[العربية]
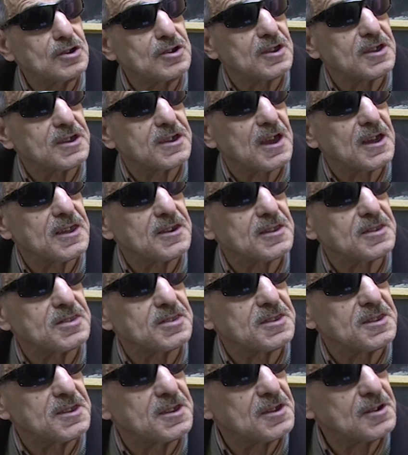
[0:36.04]
انها كانت
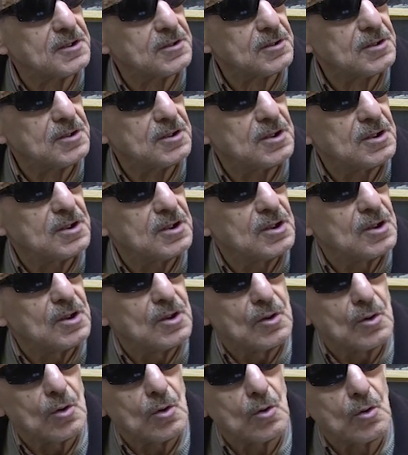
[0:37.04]
دير
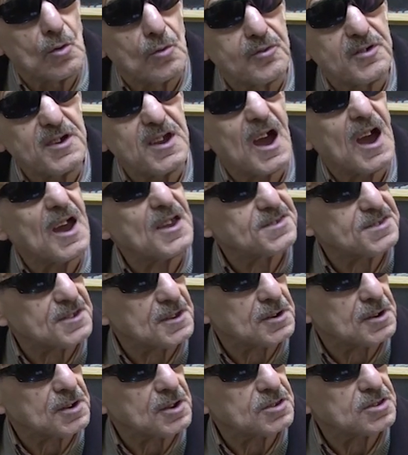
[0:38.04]
وفيها
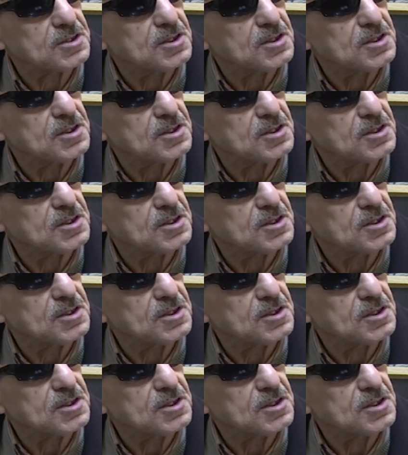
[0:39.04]
اثرات